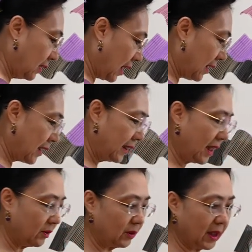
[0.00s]
karena
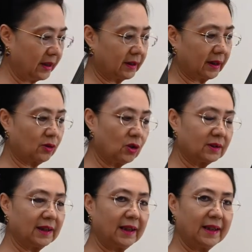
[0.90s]
dia udah ditekuk
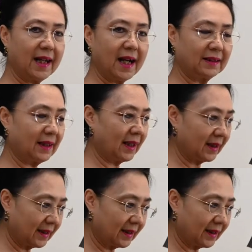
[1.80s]
jadi dia hanya